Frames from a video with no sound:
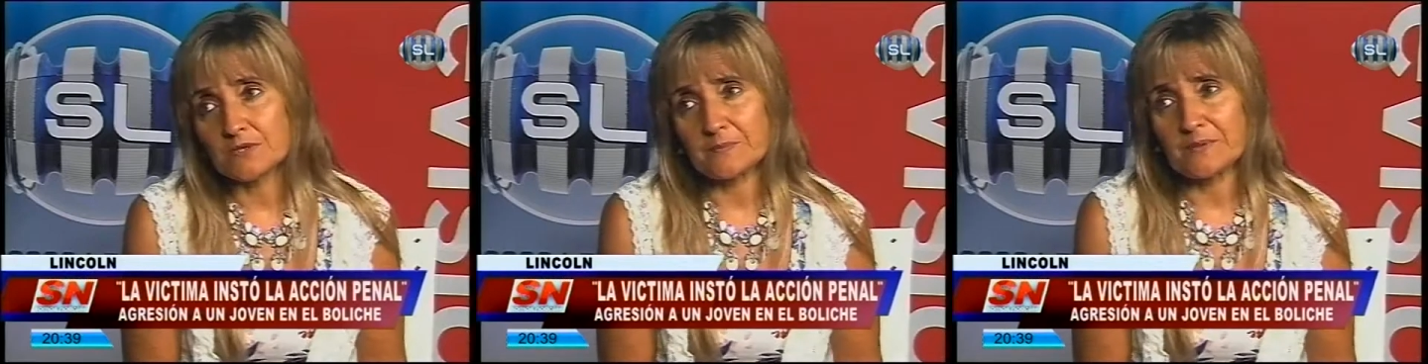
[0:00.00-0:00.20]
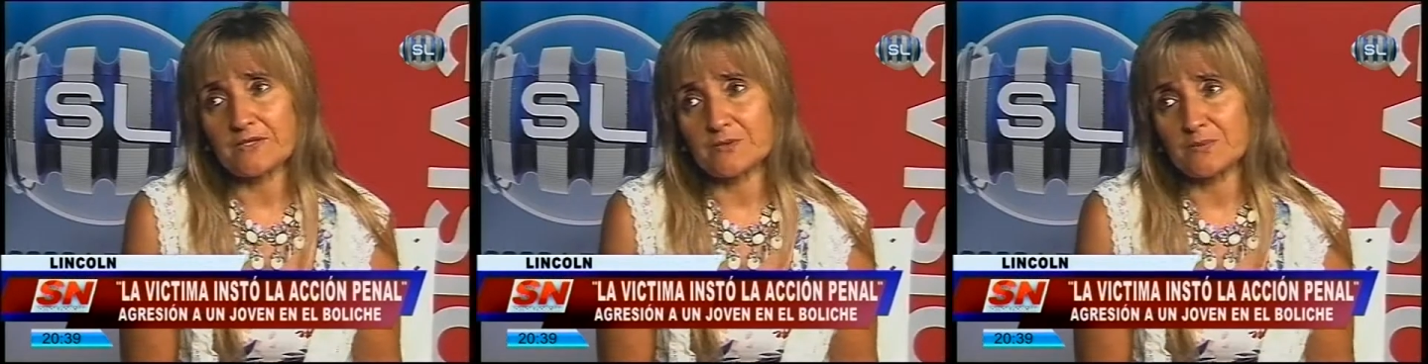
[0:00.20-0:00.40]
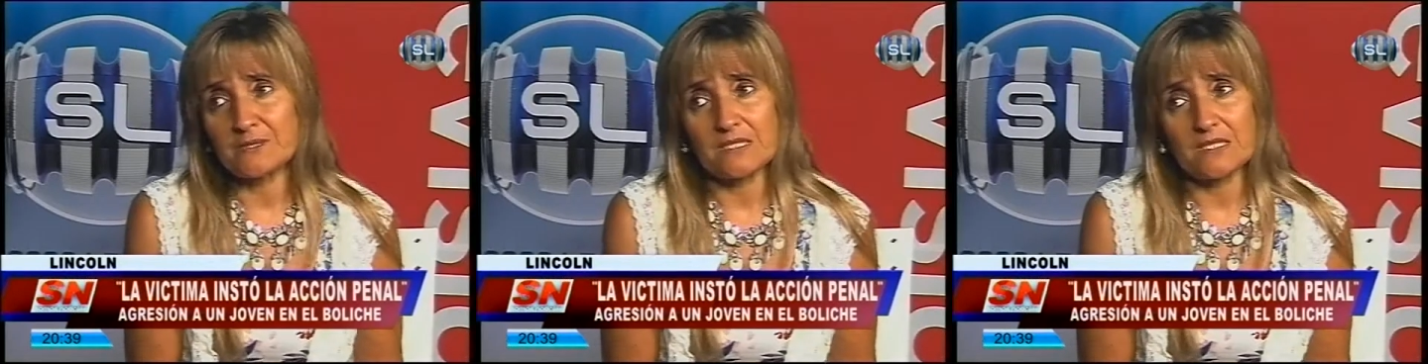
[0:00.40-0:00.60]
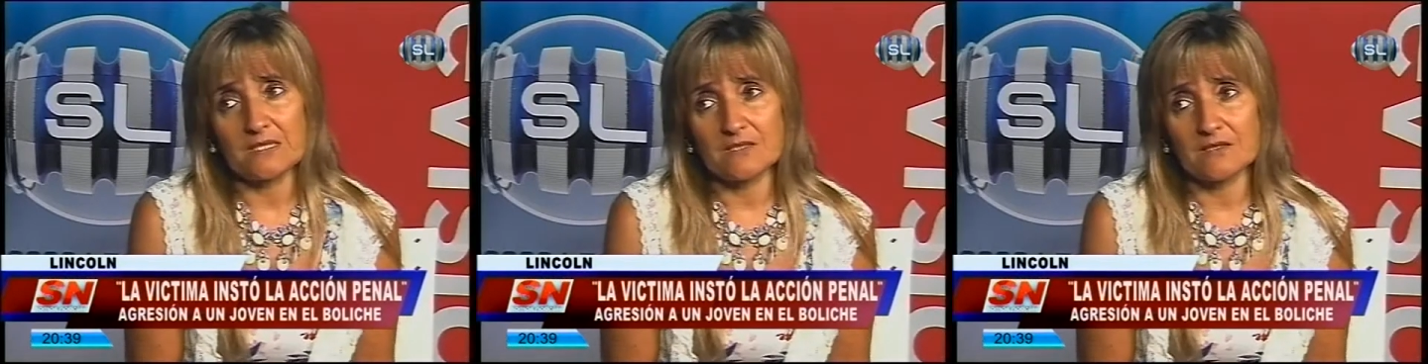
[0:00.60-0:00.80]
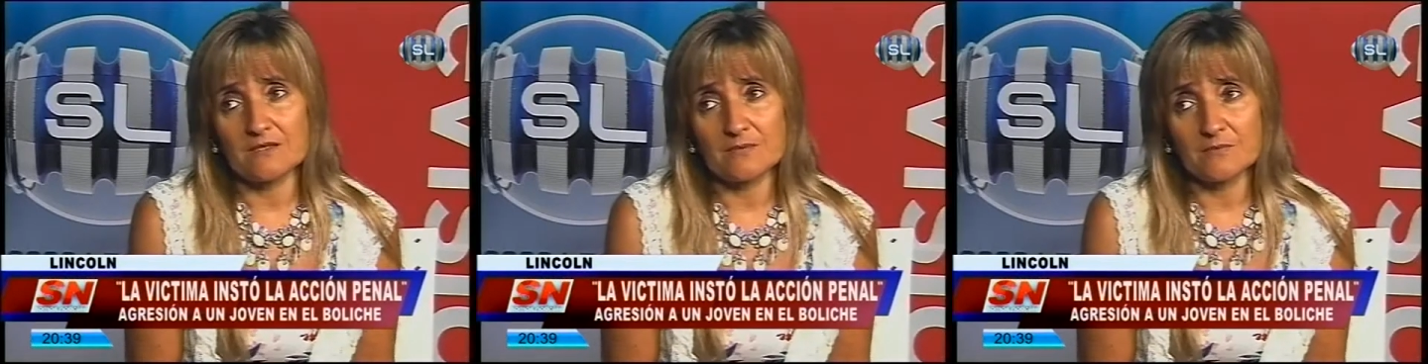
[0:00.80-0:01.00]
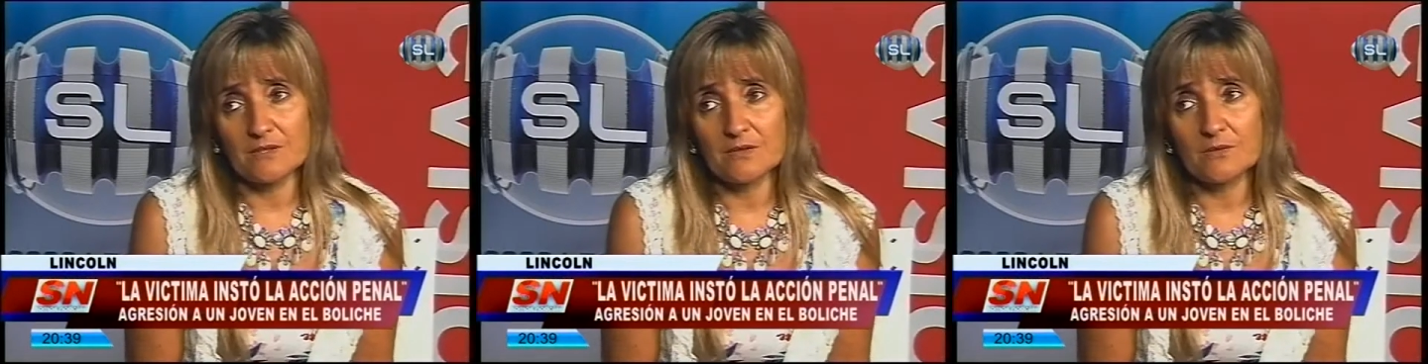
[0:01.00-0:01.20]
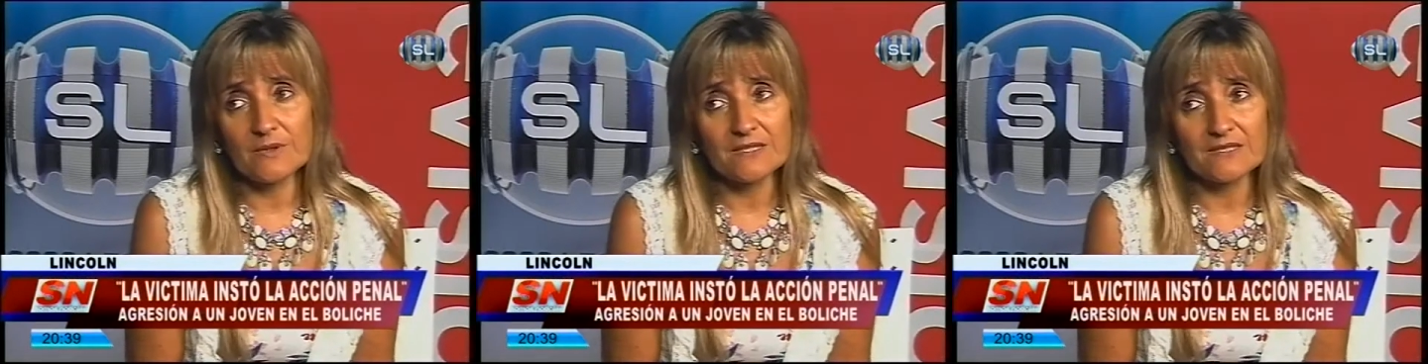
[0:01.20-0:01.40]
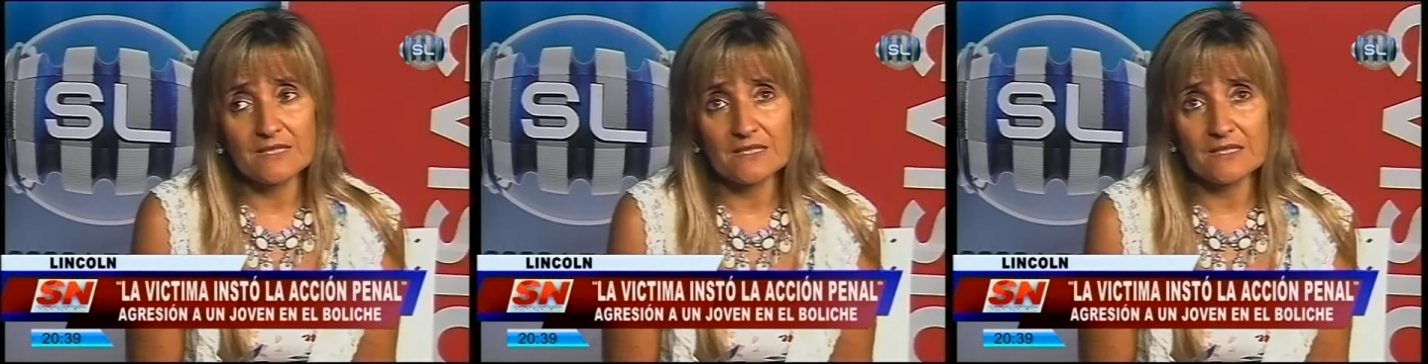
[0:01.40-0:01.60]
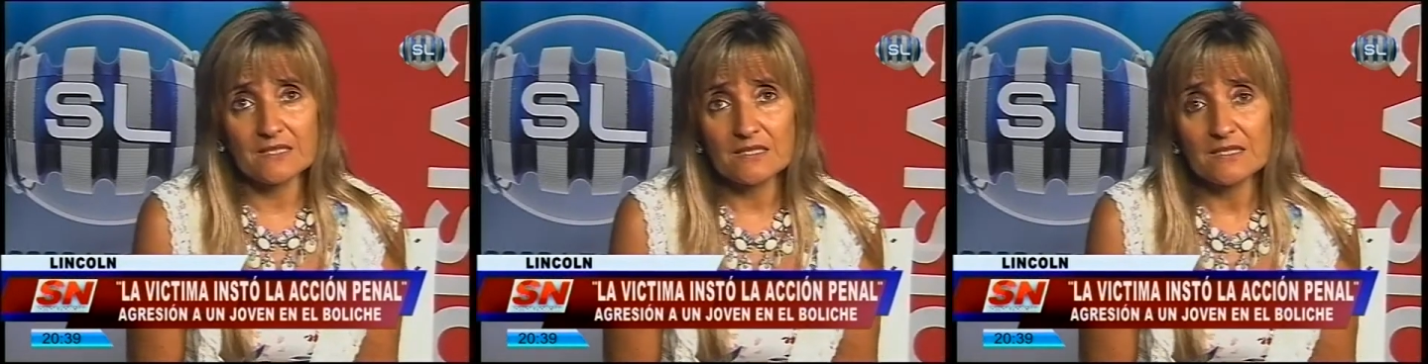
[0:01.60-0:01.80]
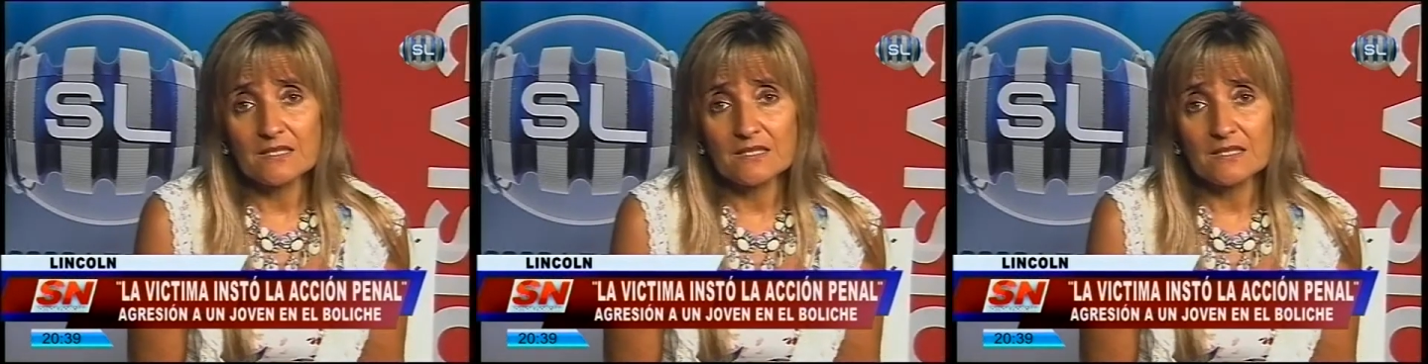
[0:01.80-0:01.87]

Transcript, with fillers: del Patovita. Él me cuenta que,